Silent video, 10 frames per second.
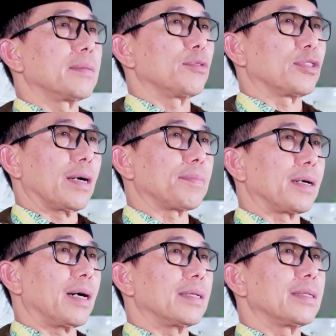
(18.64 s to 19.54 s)

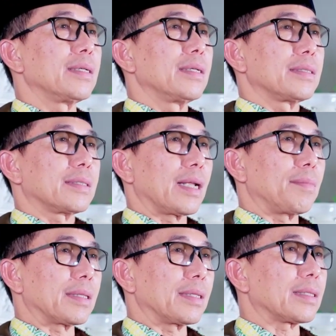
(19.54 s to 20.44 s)
mengucapkan
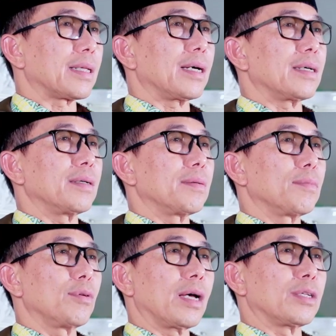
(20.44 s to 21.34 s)
selamat datang
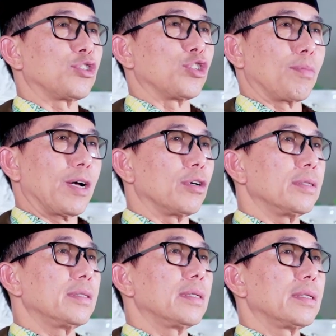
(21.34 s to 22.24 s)
bulan suci Ramadan